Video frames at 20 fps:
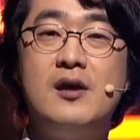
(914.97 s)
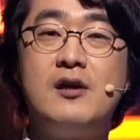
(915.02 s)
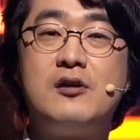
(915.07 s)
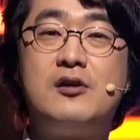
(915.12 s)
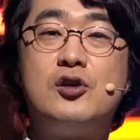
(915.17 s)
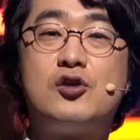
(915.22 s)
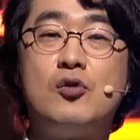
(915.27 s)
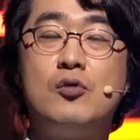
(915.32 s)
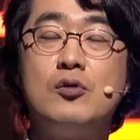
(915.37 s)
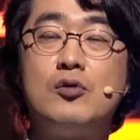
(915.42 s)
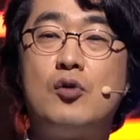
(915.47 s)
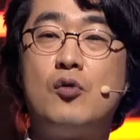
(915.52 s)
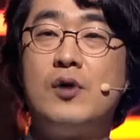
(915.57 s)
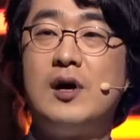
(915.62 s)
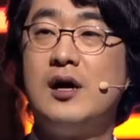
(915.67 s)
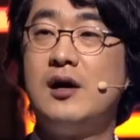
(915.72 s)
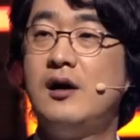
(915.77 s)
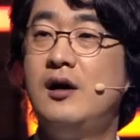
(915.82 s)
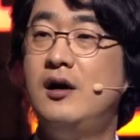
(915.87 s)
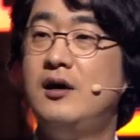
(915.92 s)
그
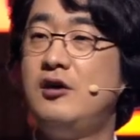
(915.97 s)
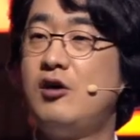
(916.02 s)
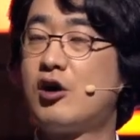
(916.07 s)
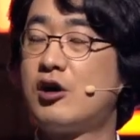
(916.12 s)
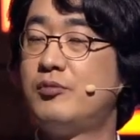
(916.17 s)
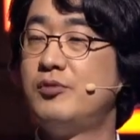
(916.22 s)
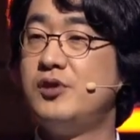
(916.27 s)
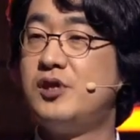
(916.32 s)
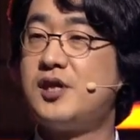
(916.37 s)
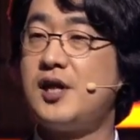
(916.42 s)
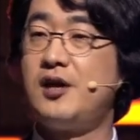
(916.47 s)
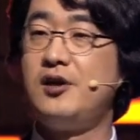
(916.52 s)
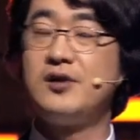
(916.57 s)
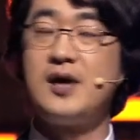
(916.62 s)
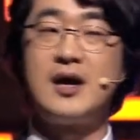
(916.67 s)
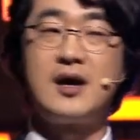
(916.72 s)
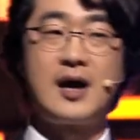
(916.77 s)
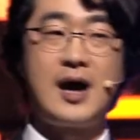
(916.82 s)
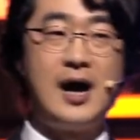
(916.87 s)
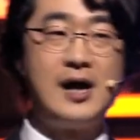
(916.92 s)
정도가 여러분
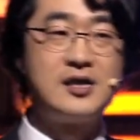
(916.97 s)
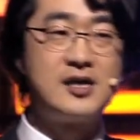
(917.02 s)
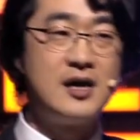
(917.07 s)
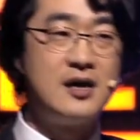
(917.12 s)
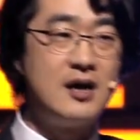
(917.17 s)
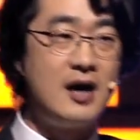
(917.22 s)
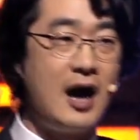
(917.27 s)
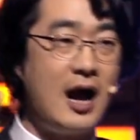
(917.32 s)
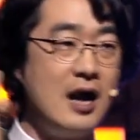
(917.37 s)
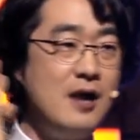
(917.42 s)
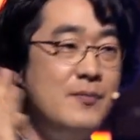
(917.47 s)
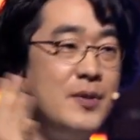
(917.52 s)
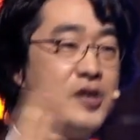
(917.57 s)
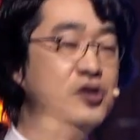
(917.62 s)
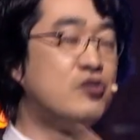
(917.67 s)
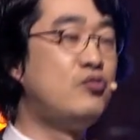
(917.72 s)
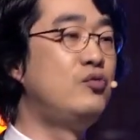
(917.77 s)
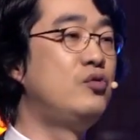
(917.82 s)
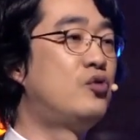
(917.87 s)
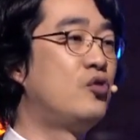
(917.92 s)
체력에 가장
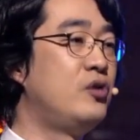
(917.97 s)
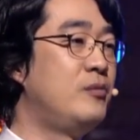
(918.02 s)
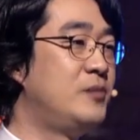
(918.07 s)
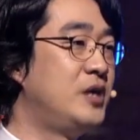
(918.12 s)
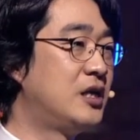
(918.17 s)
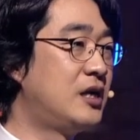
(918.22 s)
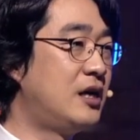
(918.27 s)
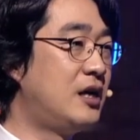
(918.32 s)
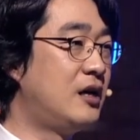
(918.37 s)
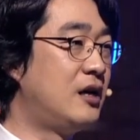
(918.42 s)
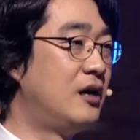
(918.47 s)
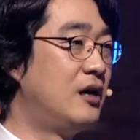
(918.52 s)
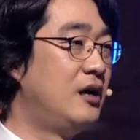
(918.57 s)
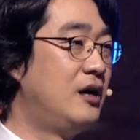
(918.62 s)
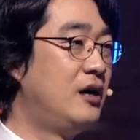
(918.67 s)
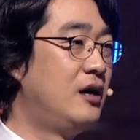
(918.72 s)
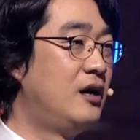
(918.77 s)
알맞은 운동입니다.